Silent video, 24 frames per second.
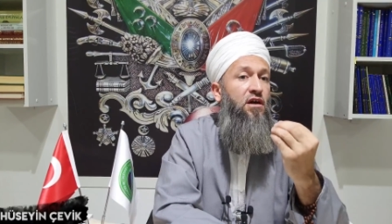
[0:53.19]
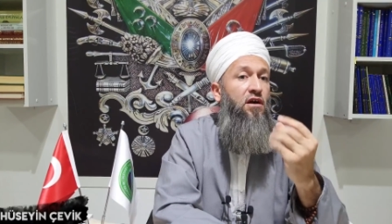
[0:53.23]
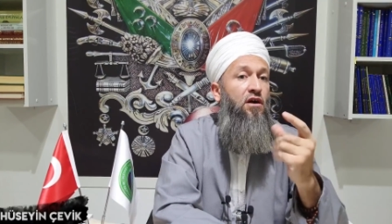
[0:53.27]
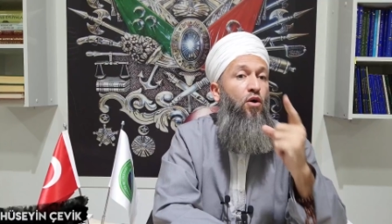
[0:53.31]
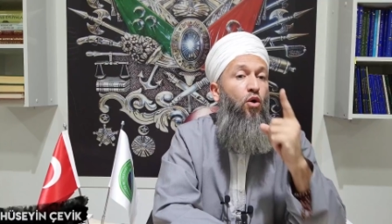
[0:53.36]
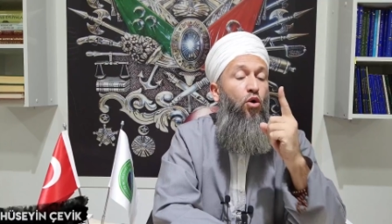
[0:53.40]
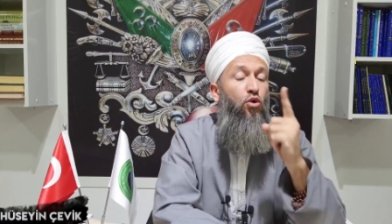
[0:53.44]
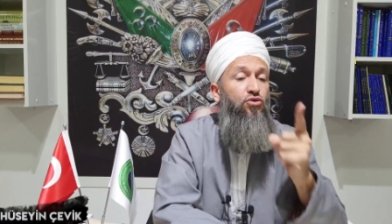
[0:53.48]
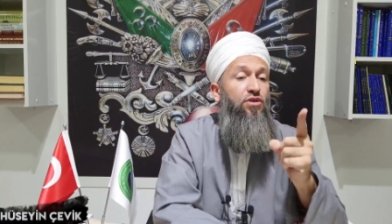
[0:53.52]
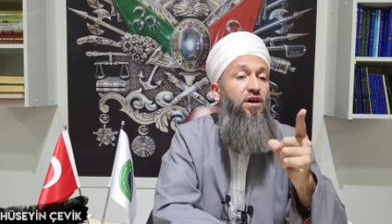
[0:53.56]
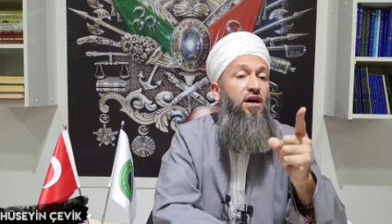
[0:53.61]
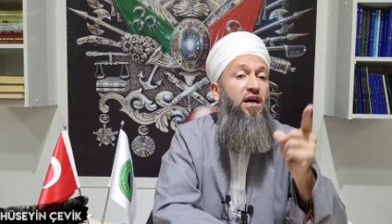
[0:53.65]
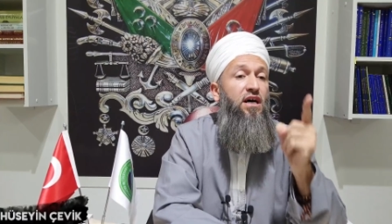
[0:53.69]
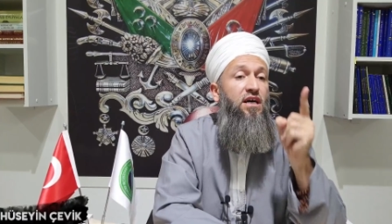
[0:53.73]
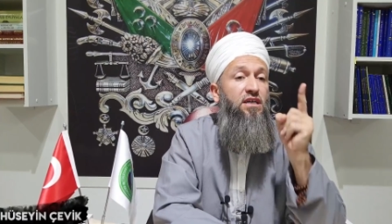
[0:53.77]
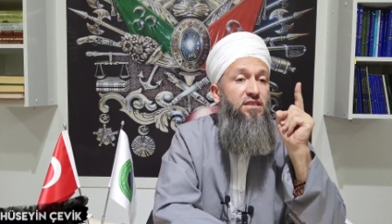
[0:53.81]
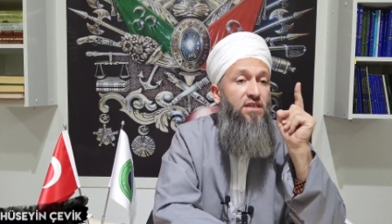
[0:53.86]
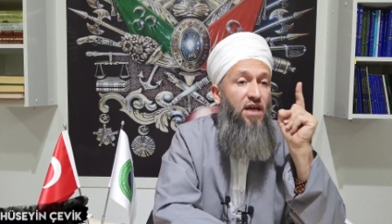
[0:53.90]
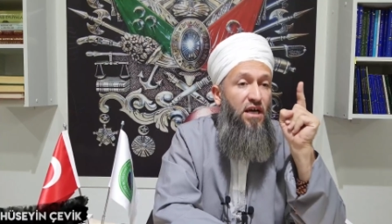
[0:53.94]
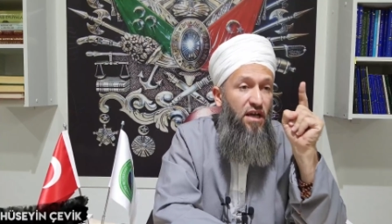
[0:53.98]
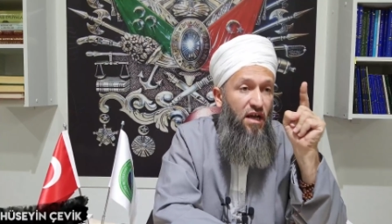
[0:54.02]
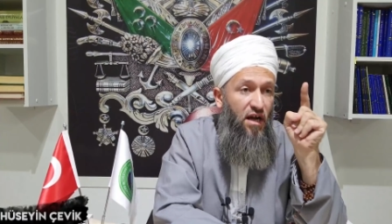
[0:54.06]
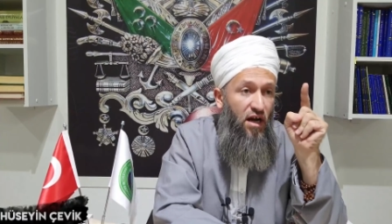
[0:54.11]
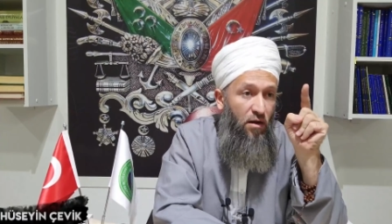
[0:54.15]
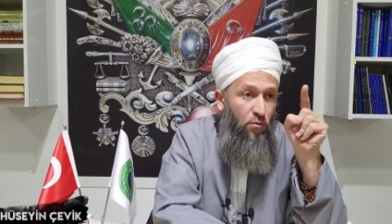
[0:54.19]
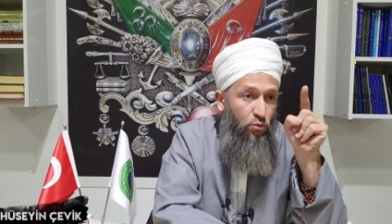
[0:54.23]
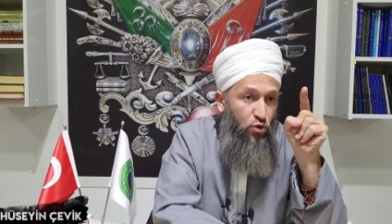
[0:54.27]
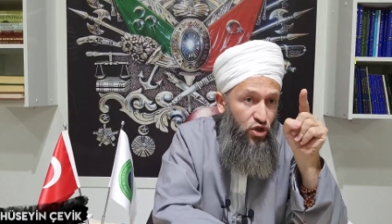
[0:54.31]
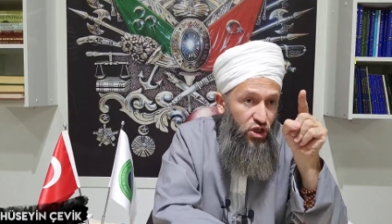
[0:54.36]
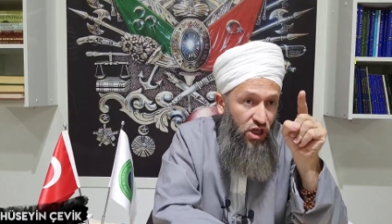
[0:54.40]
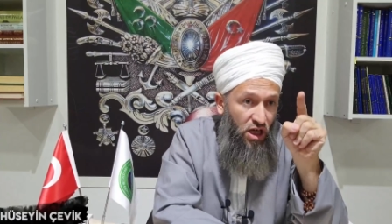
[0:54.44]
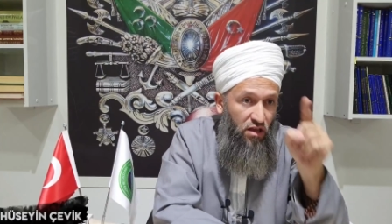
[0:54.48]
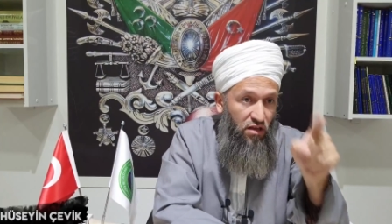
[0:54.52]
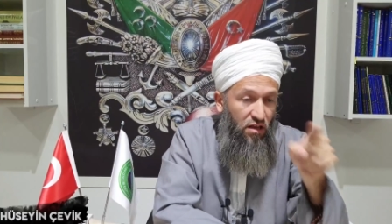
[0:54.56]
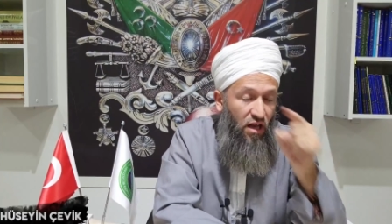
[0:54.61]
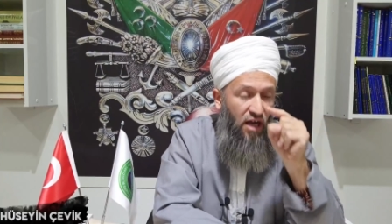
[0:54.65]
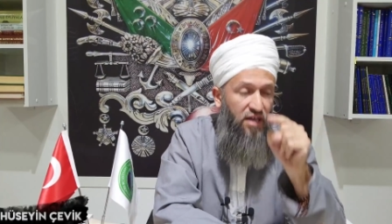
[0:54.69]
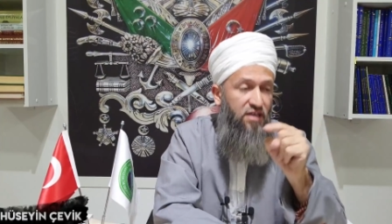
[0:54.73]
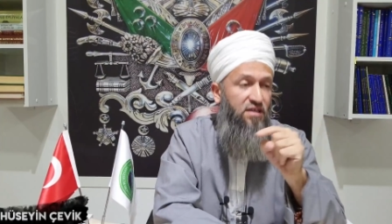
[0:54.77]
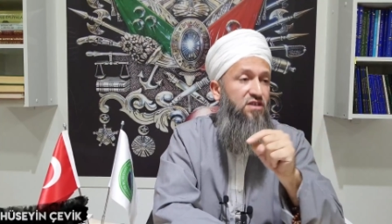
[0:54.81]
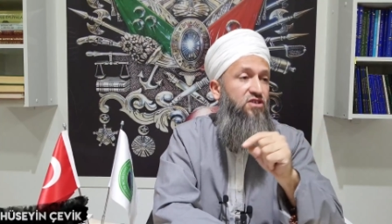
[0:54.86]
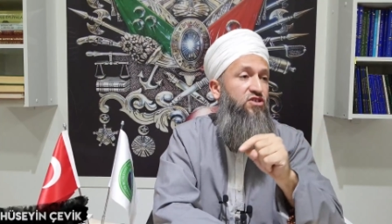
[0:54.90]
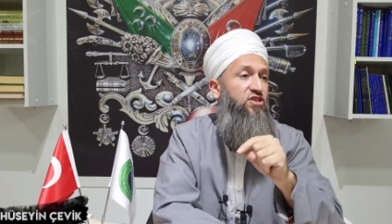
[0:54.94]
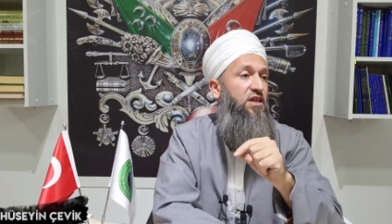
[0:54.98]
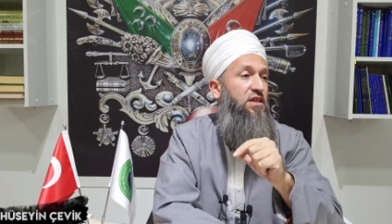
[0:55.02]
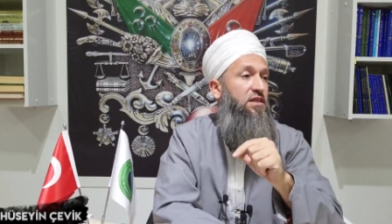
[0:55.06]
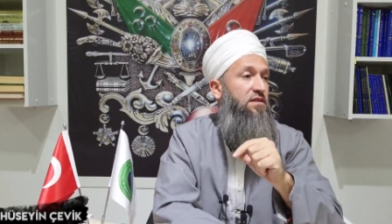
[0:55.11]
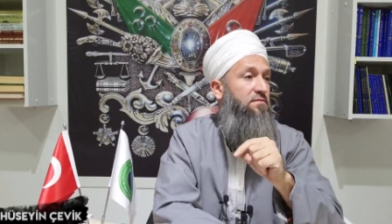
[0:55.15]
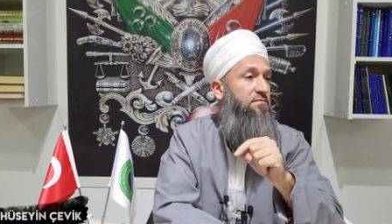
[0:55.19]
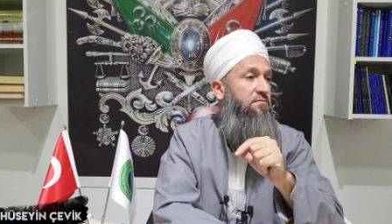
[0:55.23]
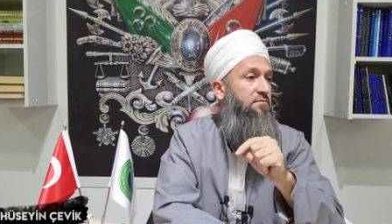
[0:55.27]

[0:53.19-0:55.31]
O da yerhamukallah diyecek.